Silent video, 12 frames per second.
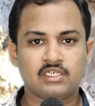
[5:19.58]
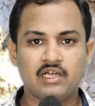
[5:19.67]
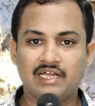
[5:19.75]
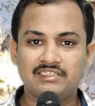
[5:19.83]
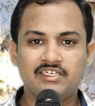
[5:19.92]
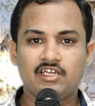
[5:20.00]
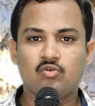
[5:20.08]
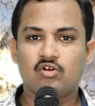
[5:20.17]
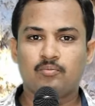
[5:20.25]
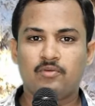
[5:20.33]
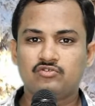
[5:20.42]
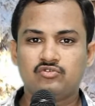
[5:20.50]
అందుకే ఒక
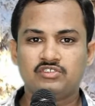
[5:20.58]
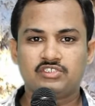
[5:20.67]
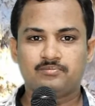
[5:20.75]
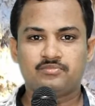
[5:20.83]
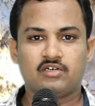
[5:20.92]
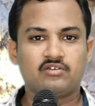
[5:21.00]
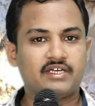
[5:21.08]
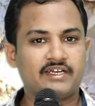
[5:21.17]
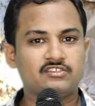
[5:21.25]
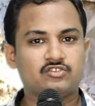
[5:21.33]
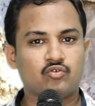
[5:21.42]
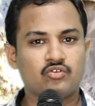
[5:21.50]
భక్తుడు చెప్తాడు
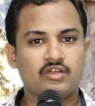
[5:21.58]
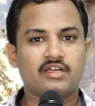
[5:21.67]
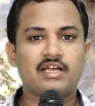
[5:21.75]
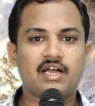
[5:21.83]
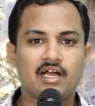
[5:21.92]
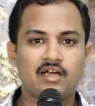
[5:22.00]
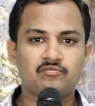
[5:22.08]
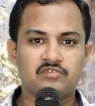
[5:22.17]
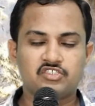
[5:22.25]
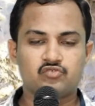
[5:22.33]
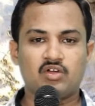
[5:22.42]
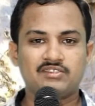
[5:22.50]
క్రైస్తవుల యొక్క
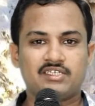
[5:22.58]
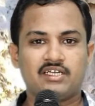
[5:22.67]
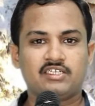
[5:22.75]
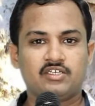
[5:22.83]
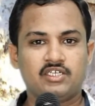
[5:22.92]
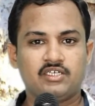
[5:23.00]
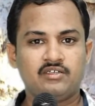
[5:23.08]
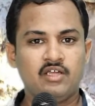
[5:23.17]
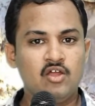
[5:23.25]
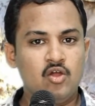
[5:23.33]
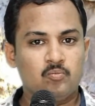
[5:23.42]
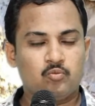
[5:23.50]
విశ్వాసానికి
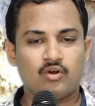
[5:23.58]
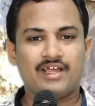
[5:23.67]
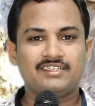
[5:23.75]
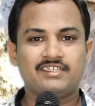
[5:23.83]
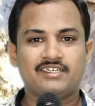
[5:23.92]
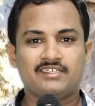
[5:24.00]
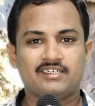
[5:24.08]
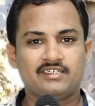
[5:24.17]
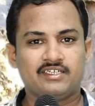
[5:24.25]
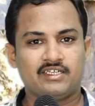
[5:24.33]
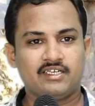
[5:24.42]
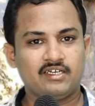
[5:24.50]
పునాది ఏంటంటే
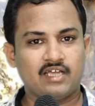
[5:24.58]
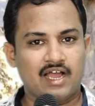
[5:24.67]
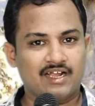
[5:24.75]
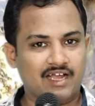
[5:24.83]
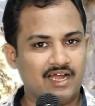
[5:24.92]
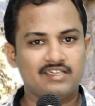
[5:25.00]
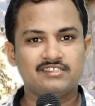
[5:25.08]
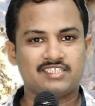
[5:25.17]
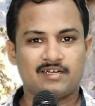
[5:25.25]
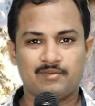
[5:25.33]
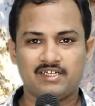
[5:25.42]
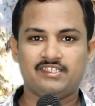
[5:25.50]
ఆ ఖాళీ
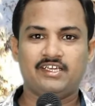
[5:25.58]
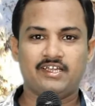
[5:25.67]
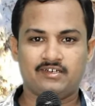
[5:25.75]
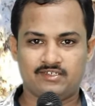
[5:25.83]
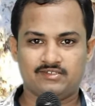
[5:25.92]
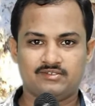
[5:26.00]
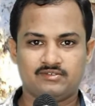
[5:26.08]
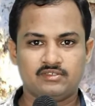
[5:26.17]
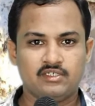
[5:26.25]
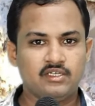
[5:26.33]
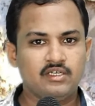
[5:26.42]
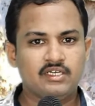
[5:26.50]
సమాధి అని
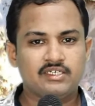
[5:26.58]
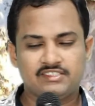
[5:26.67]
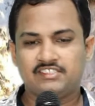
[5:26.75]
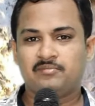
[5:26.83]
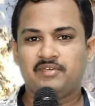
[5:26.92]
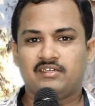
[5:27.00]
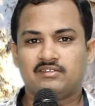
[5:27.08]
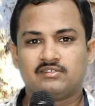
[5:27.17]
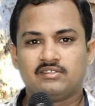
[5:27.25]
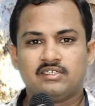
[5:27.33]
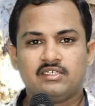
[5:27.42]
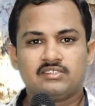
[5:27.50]
నిజమే
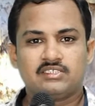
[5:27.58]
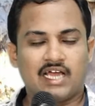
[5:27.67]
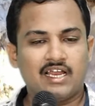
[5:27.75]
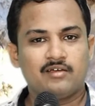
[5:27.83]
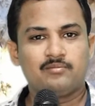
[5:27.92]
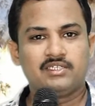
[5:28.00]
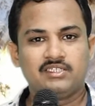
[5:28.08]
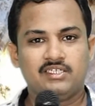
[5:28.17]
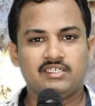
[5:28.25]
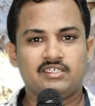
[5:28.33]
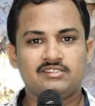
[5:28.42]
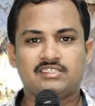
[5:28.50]
చాలామంది
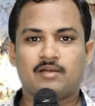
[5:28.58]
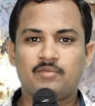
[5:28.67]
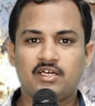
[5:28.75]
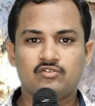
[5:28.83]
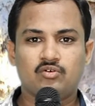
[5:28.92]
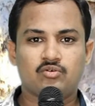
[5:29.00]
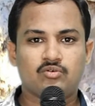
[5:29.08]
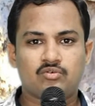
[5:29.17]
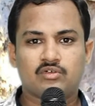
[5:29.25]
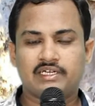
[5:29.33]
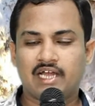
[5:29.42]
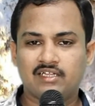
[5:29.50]
సమాధులు
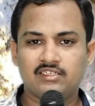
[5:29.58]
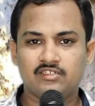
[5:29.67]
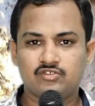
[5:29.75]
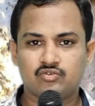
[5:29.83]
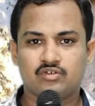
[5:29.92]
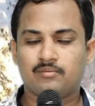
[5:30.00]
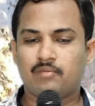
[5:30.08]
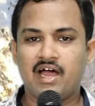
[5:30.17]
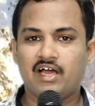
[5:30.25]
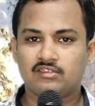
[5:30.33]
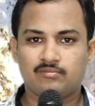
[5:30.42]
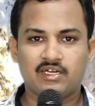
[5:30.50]
గాంధీ చూడండి
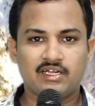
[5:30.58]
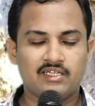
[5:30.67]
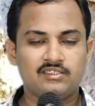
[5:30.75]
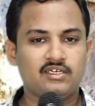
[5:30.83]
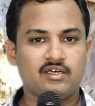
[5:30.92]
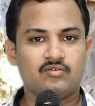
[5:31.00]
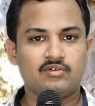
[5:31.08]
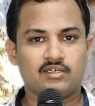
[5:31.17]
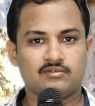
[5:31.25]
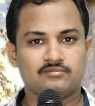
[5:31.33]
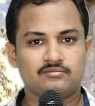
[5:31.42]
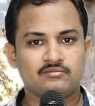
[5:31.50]
మహాత్మా గాంధీ గారు ఉన్నారు
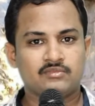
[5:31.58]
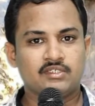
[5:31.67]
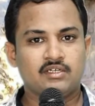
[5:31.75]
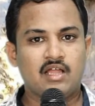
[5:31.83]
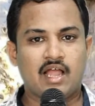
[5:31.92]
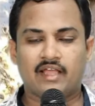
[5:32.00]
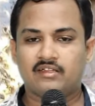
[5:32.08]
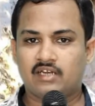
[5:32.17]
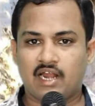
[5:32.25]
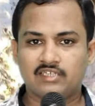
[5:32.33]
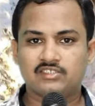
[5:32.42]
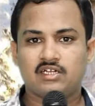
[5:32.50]
ఆయనది
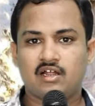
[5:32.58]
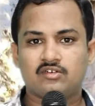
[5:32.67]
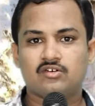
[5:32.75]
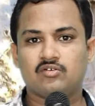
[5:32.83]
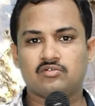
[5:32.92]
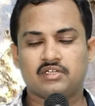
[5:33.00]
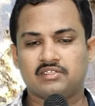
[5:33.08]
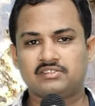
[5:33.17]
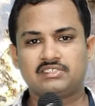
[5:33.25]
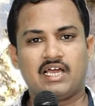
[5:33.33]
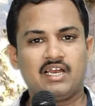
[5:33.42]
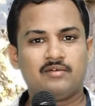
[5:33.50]
రాజ్ఘాట్లో ఉన్నది
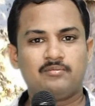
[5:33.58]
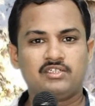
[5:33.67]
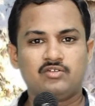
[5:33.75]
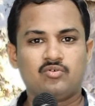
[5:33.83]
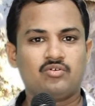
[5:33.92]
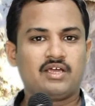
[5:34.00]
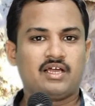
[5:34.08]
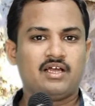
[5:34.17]
చాలామంది కూడా